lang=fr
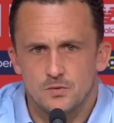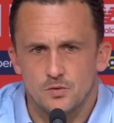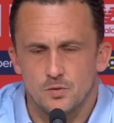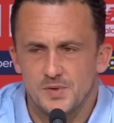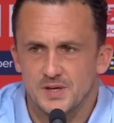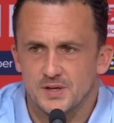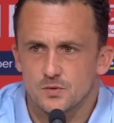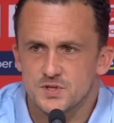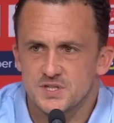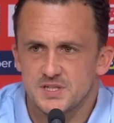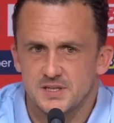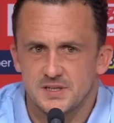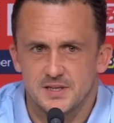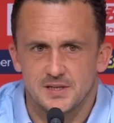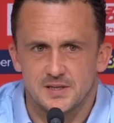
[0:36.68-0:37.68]
bien
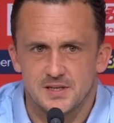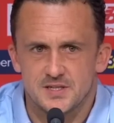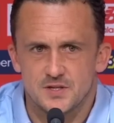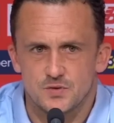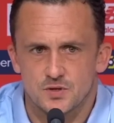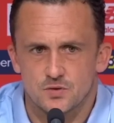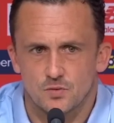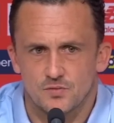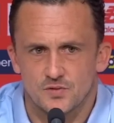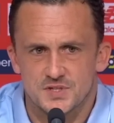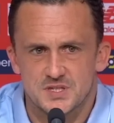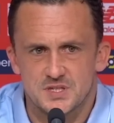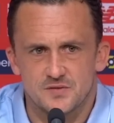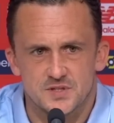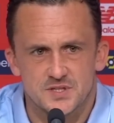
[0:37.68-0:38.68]
négocier les, situations
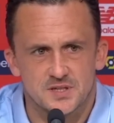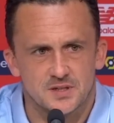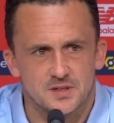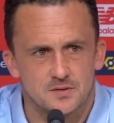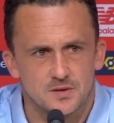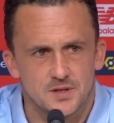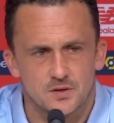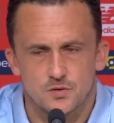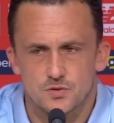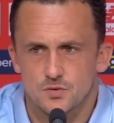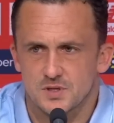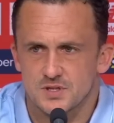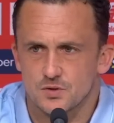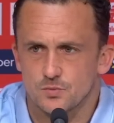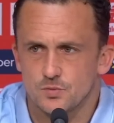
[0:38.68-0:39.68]
offensives en se créant quelques
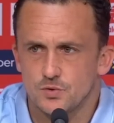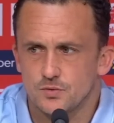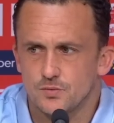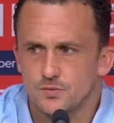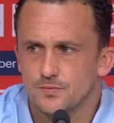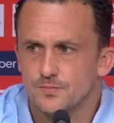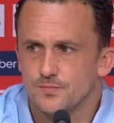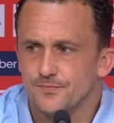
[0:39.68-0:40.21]
occasions de lutte.